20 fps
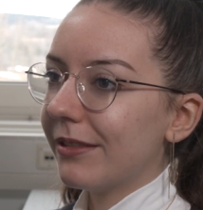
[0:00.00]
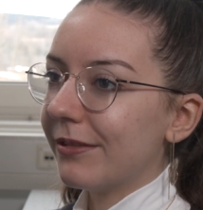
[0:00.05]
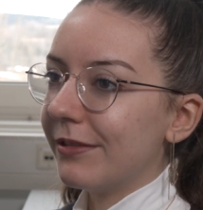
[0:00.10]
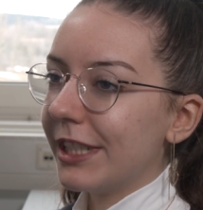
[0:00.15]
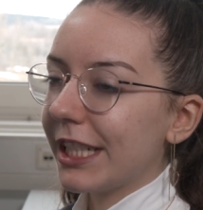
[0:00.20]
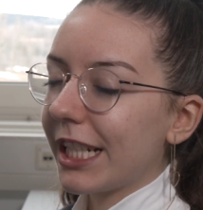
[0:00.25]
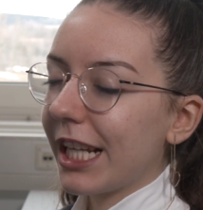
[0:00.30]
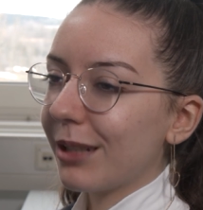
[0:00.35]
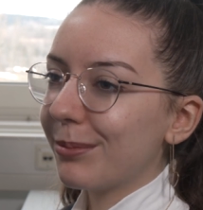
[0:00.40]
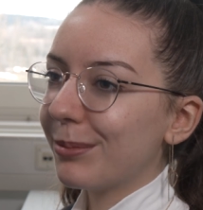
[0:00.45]

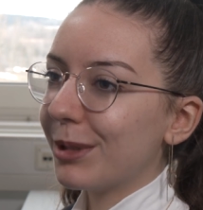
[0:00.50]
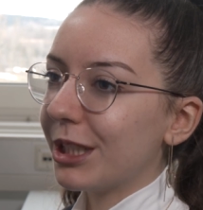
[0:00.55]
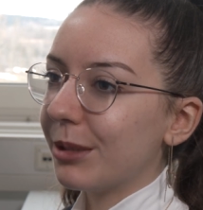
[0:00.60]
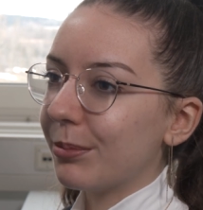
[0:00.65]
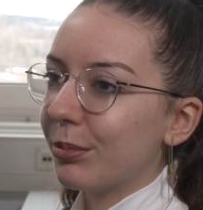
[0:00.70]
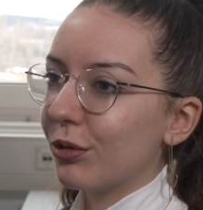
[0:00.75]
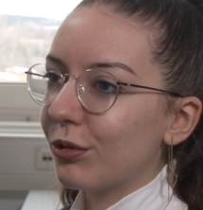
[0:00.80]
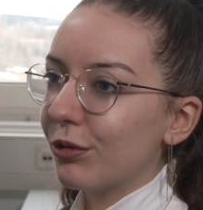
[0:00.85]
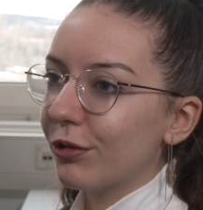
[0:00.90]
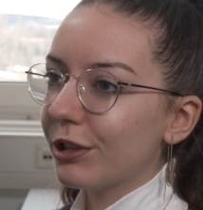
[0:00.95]
Wie kann mir
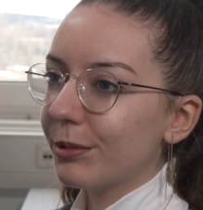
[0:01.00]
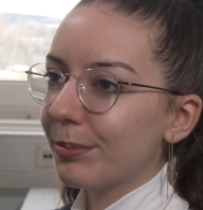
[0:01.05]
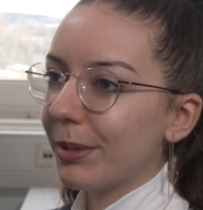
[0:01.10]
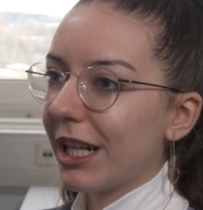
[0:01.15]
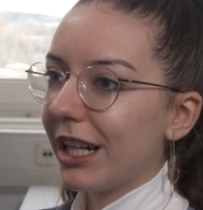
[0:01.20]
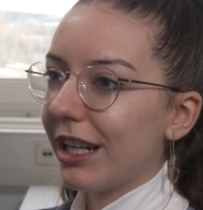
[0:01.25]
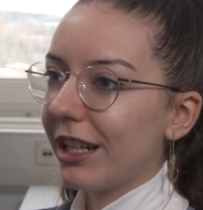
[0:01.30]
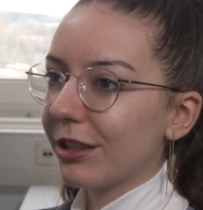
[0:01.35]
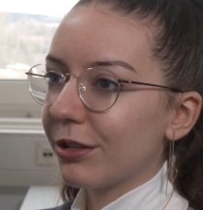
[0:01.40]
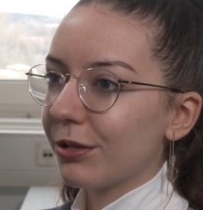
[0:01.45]
die
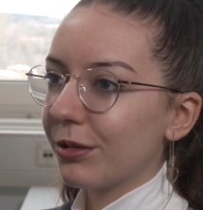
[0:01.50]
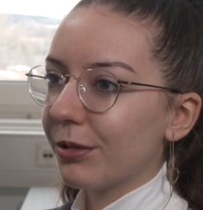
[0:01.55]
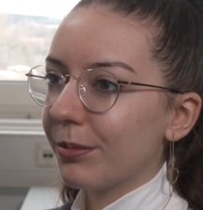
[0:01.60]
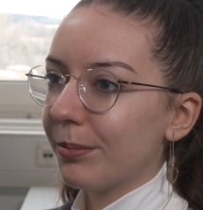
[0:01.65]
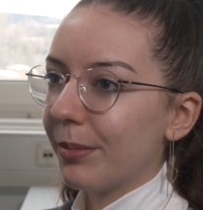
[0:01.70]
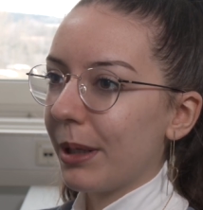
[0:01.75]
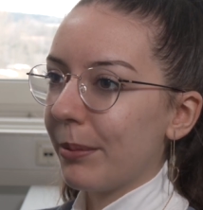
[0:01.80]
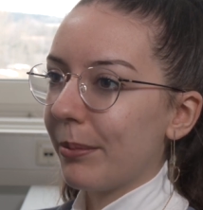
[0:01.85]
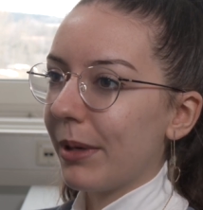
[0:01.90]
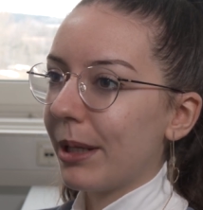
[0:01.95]

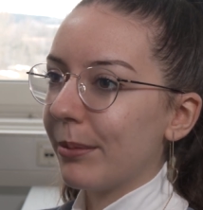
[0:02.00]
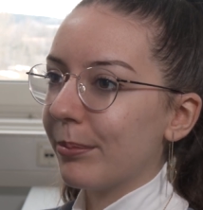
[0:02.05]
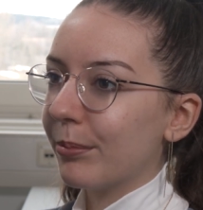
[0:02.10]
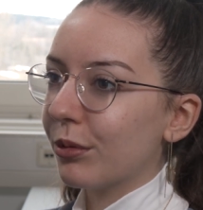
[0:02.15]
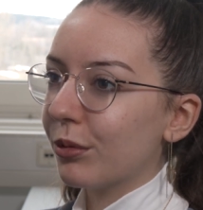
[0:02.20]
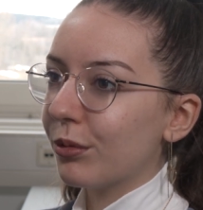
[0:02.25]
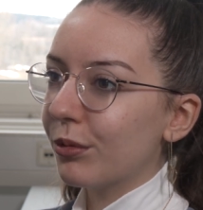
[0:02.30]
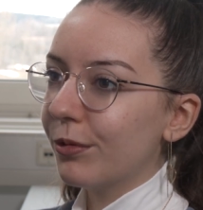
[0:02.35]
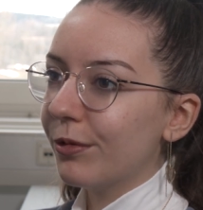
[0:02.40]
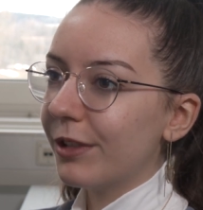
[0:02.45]
Berufsberatung bei meinem
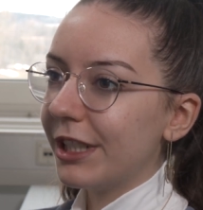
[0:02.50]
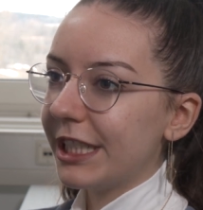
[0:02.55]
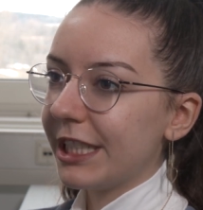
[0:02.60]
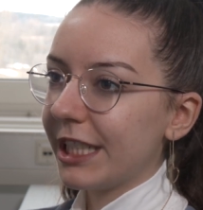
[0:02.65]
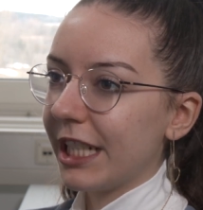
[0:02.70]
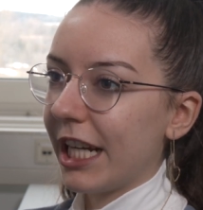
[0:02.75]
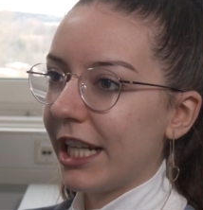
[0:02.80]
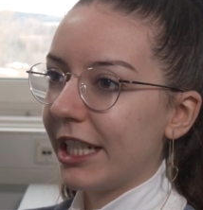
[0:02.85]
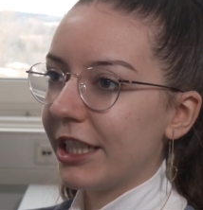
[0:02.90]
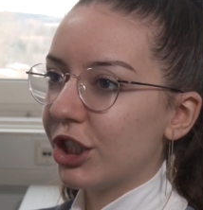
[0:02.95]

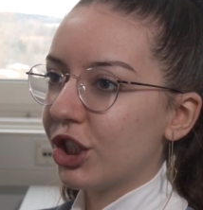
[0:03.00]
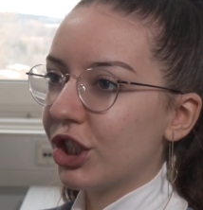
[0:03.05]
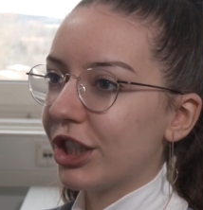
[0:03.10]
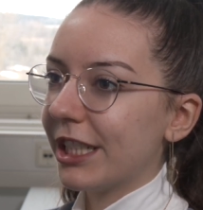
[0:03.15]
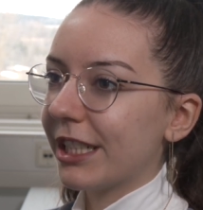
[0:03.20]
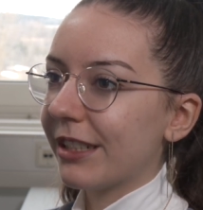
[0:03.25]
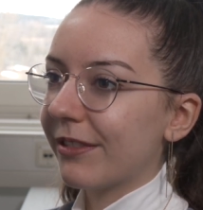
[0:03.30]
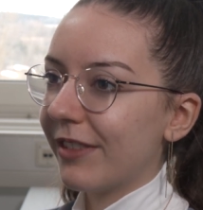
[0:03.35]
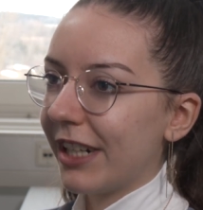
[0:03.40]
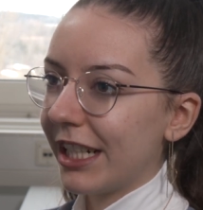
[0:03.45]
beruflichen
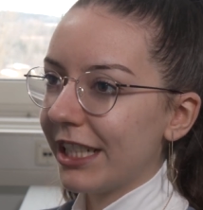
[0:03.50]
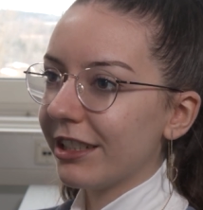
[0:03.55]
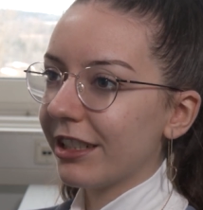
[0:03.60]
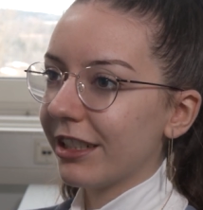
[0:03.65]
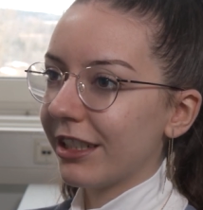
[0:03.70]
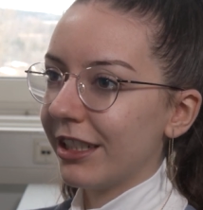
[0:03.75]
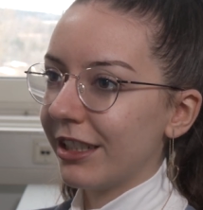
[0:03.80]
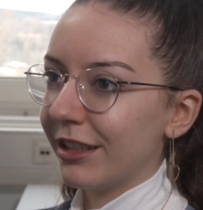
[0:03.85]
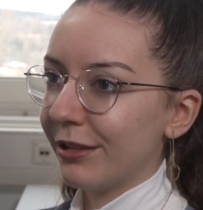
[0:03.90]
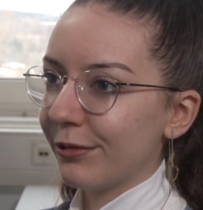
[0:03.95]
Einstieg
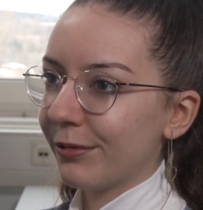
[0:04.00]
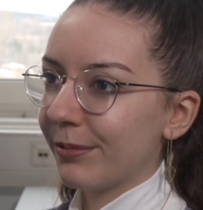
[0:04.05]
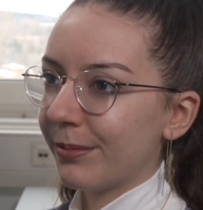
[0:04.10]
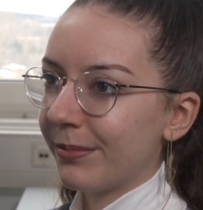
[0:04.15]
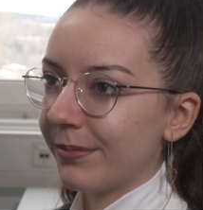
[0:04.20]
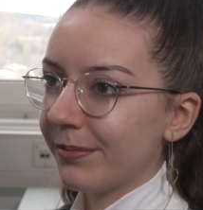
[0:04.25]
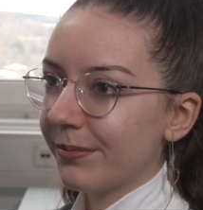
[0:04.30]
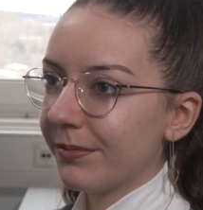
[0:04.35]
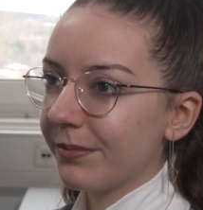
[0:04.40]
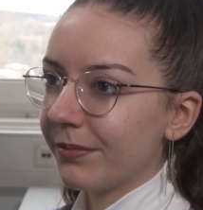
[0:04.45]

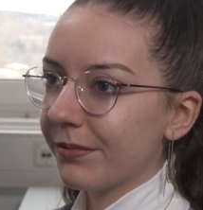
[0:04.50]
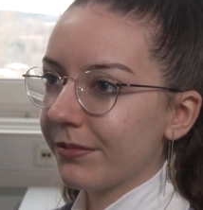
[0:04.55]
weiterhelfen?